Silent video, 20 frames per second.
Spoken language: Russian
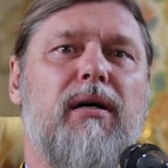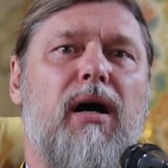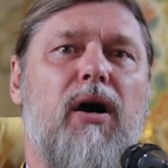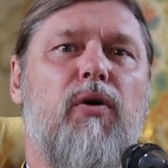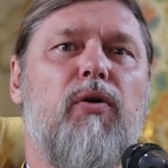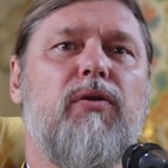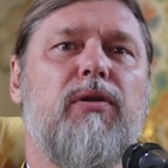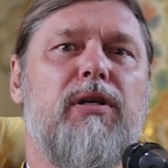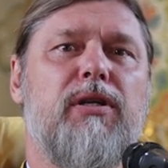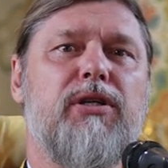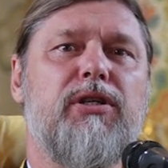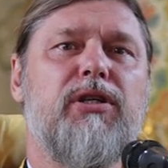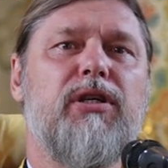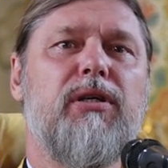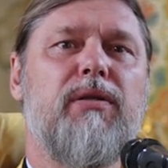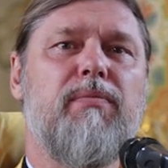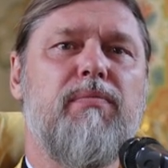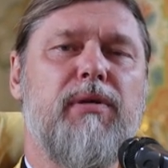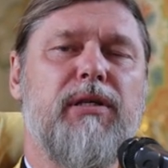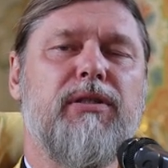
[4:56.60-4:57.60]
а он
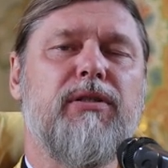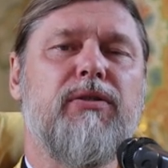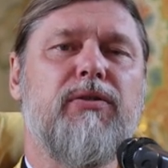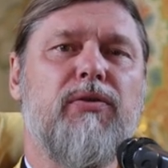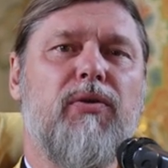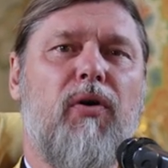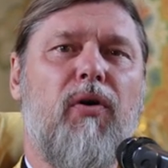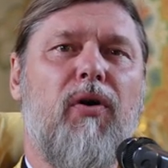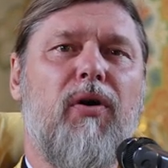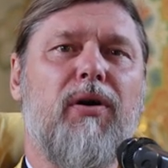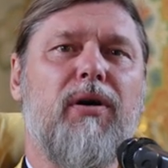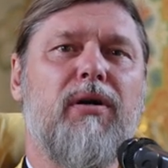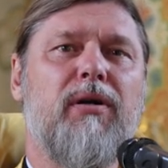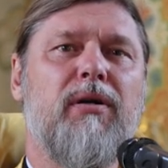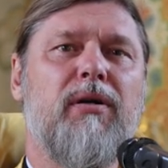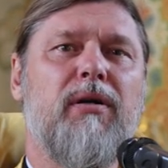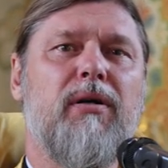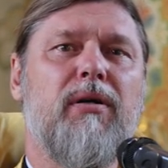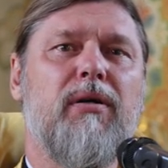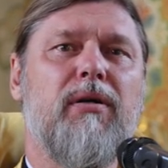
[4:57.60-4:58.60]
лежит без ног.
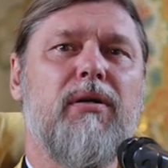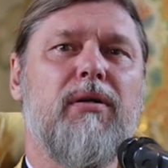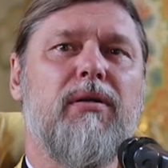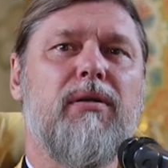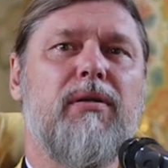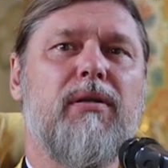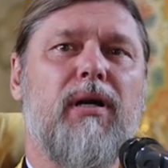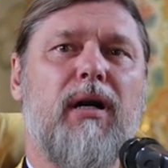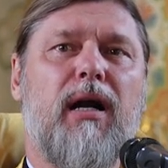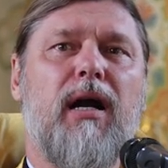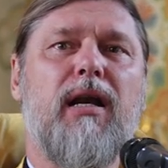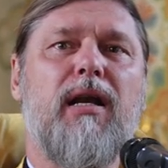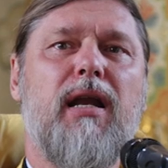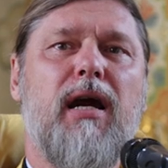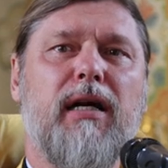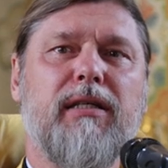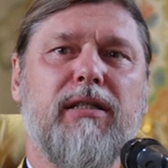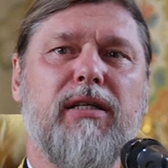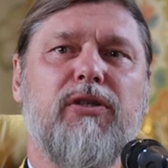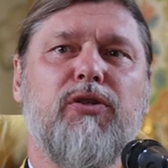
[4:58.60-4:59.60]
На
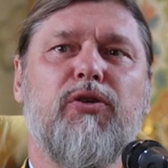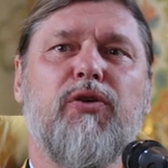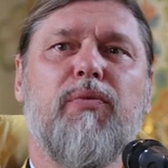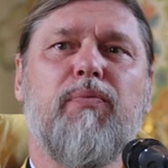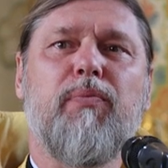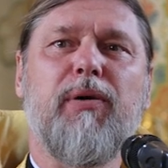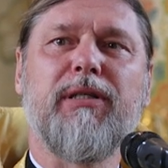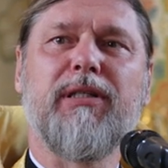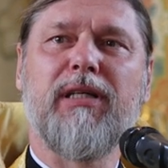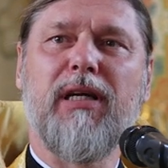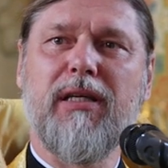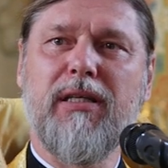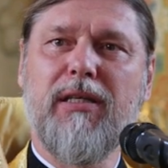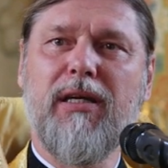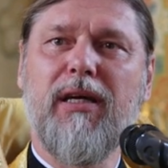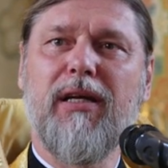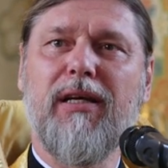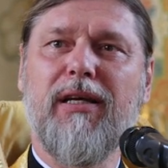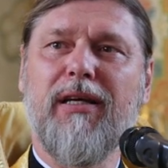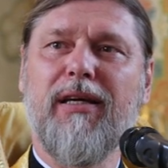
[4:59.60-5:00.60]
колясочку
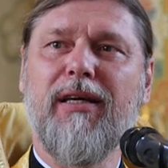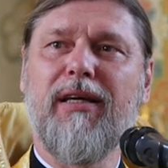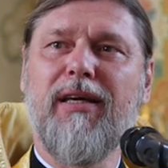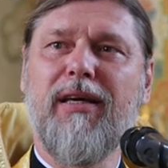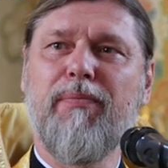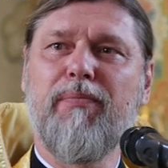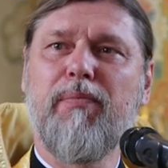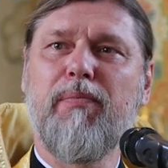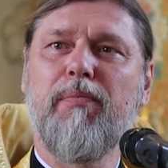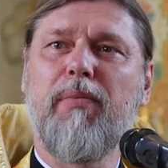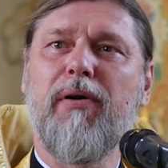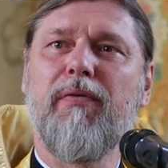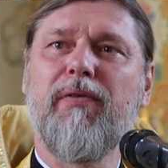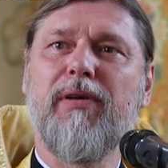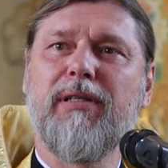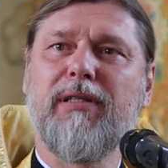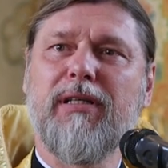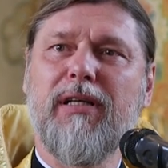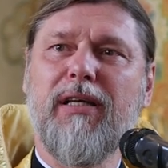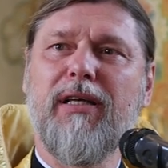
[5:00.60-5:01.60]
посадили и
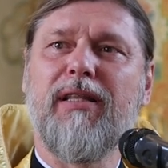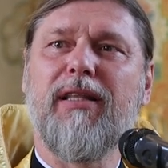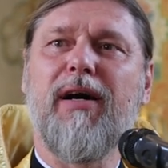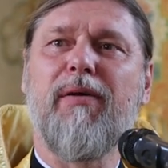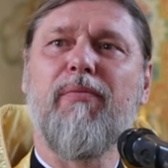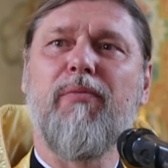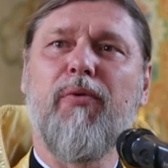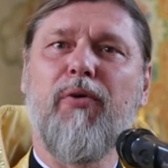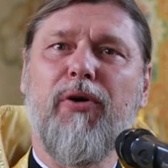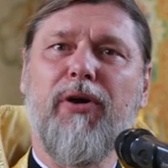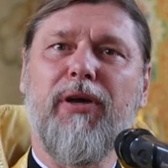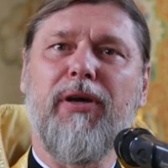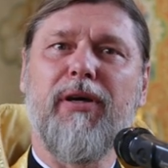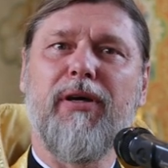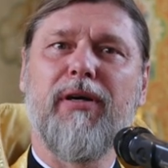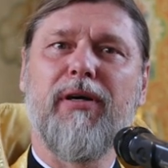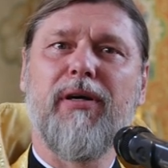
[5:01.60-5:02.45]
повезли домой.